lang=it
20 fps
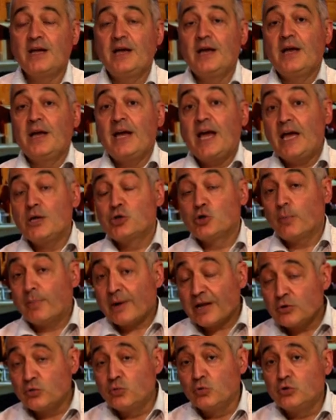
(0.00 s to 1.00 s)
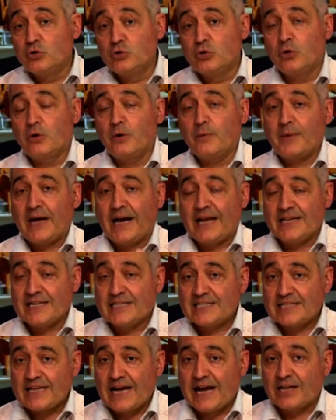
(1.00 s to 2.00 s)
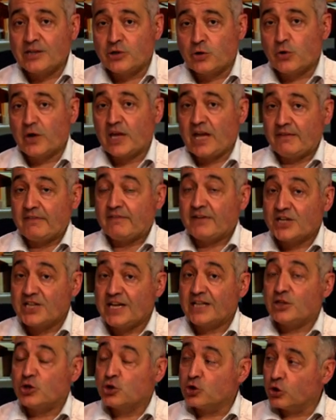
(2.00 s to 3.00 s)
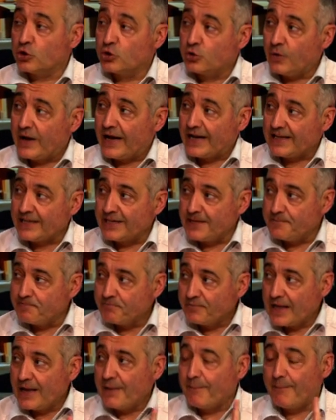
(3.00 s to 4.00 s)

E soprattutto Alessandro che aveva già 18 anni ma